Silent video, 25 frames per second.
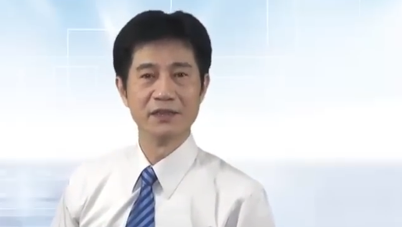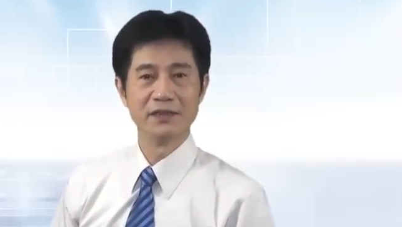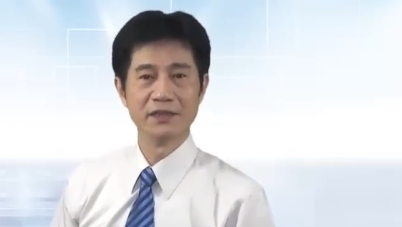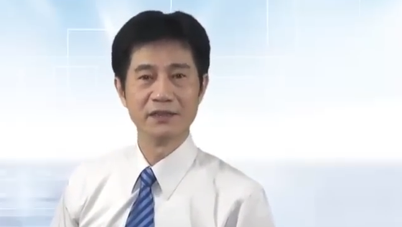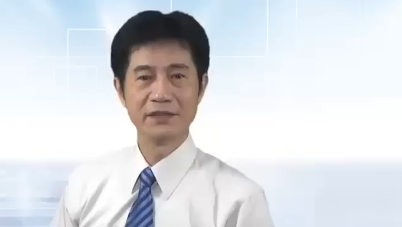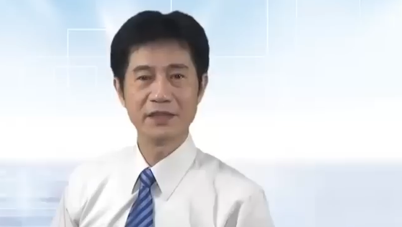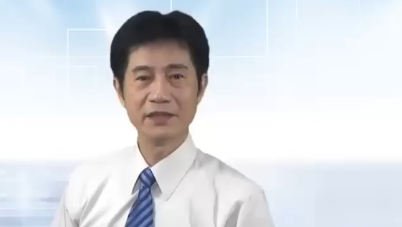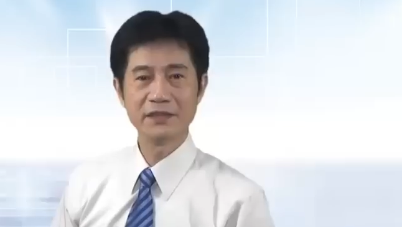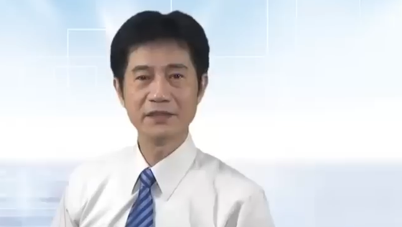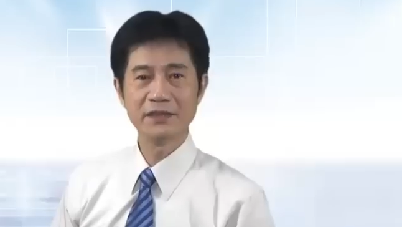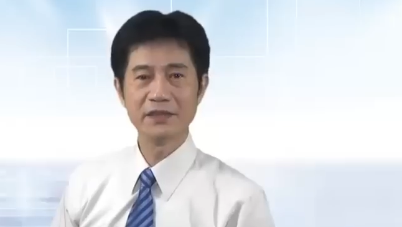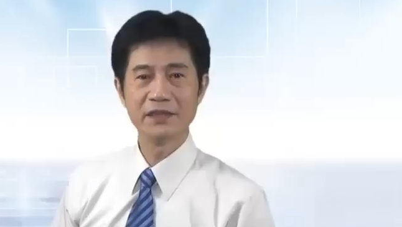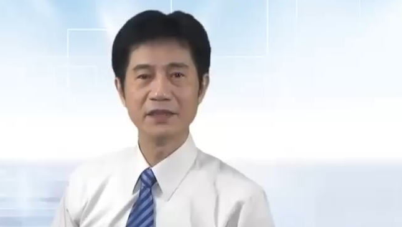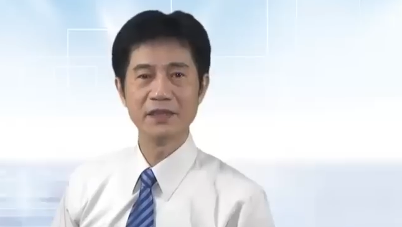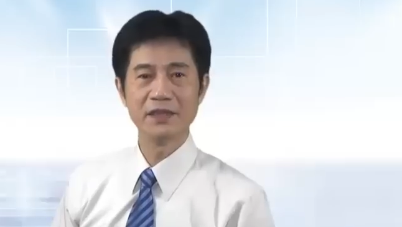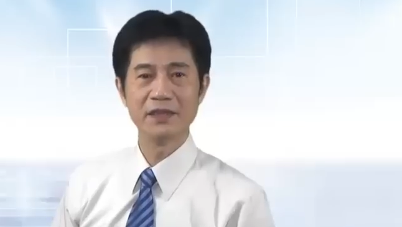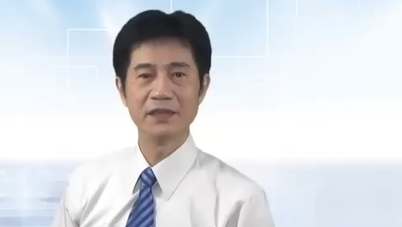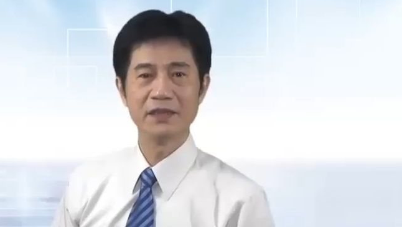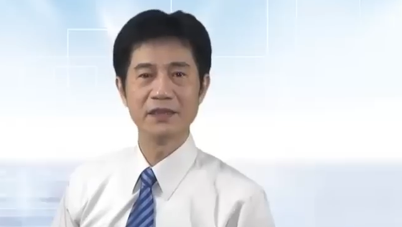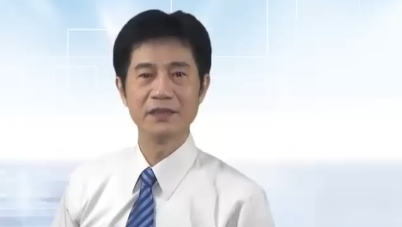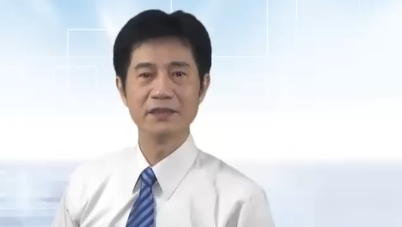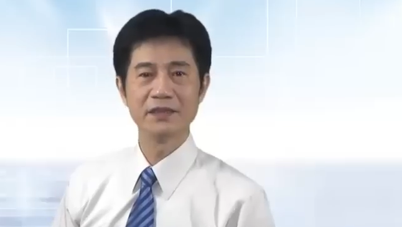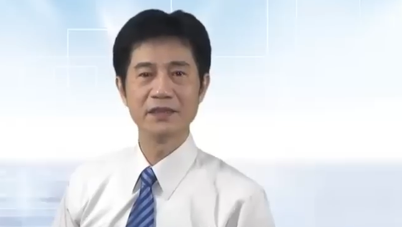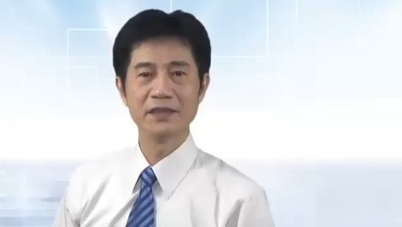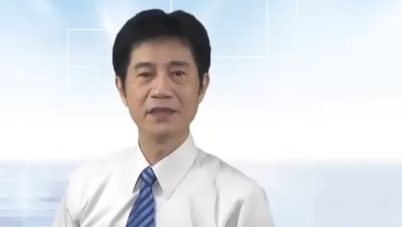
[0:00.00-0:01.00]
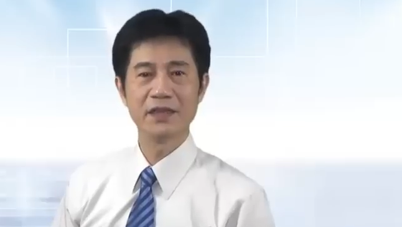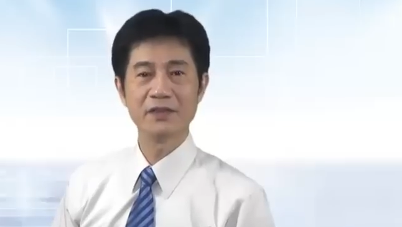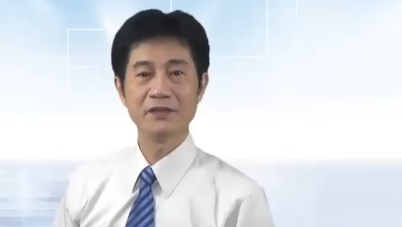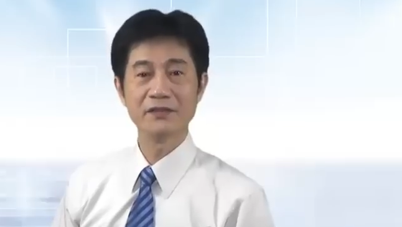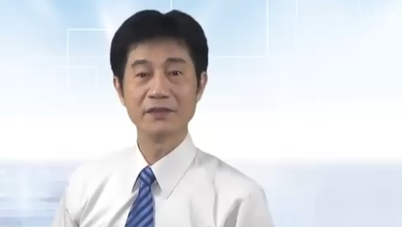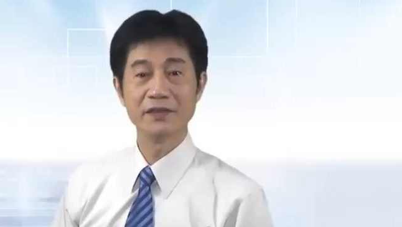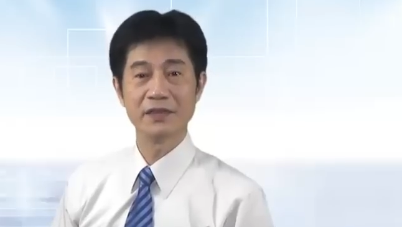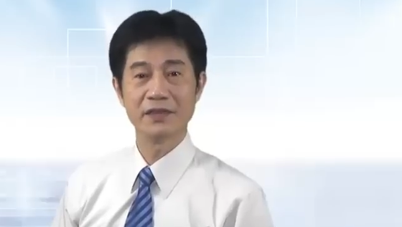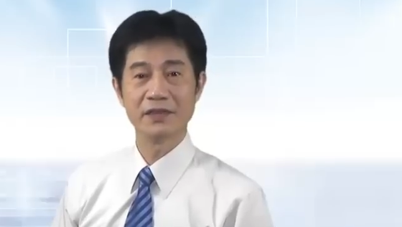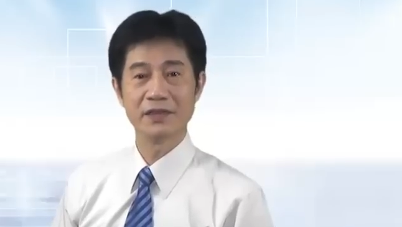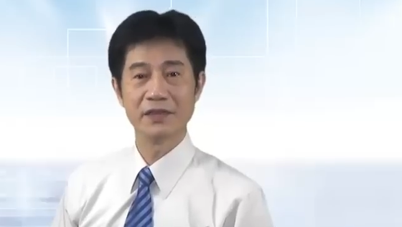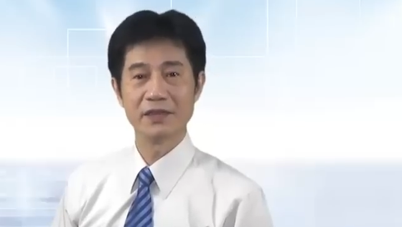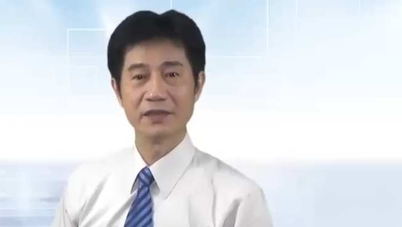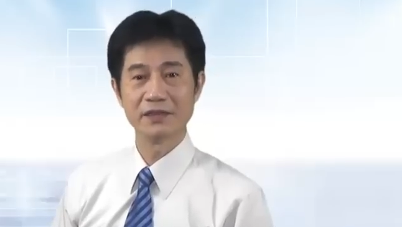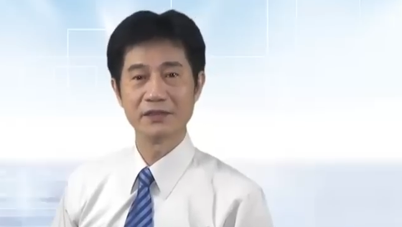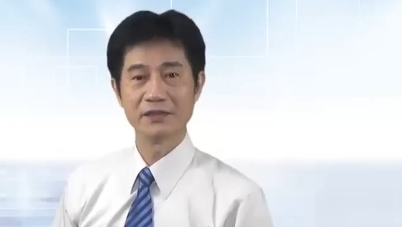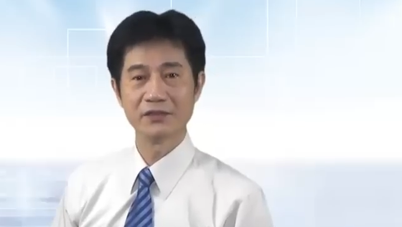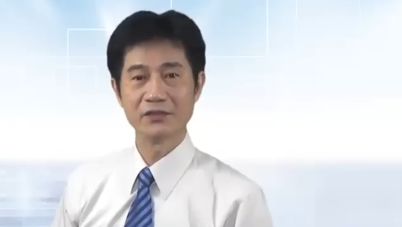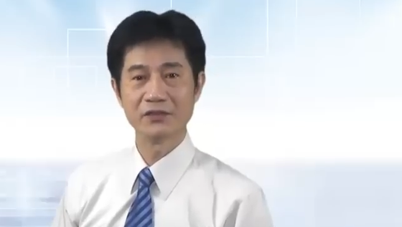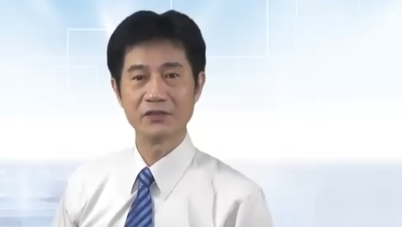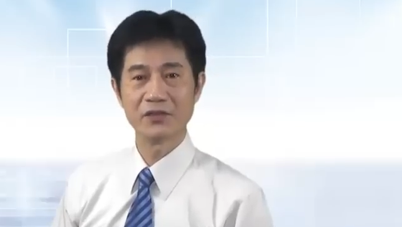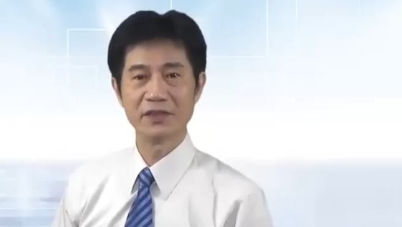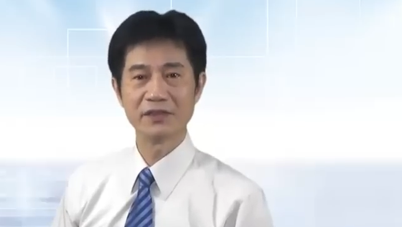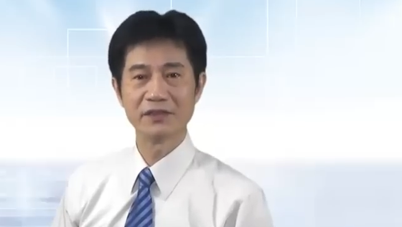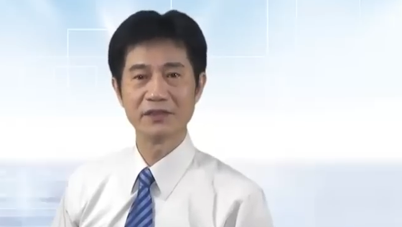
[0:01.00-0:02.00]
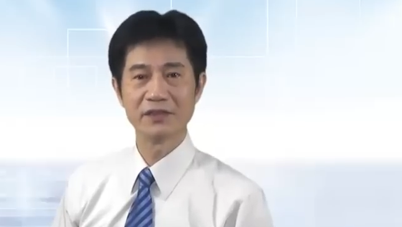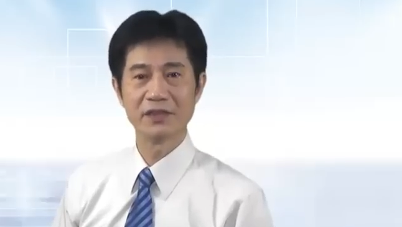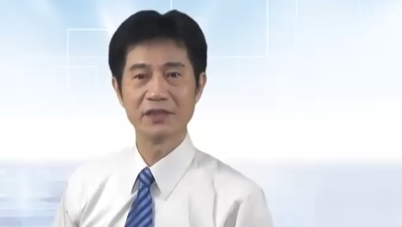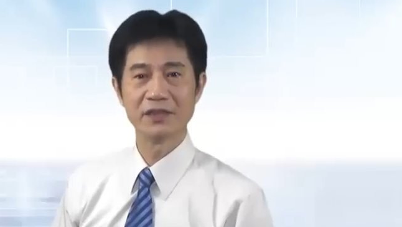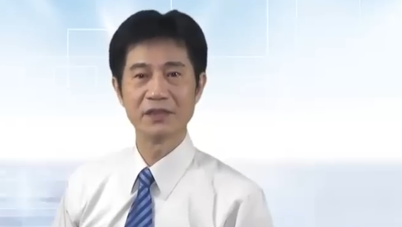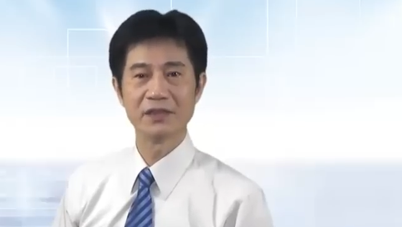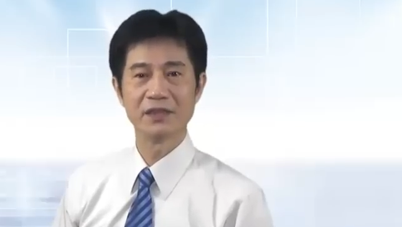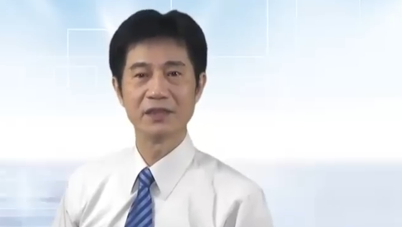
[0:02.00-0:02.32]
相信你已经了解了 s t r 二 t s 2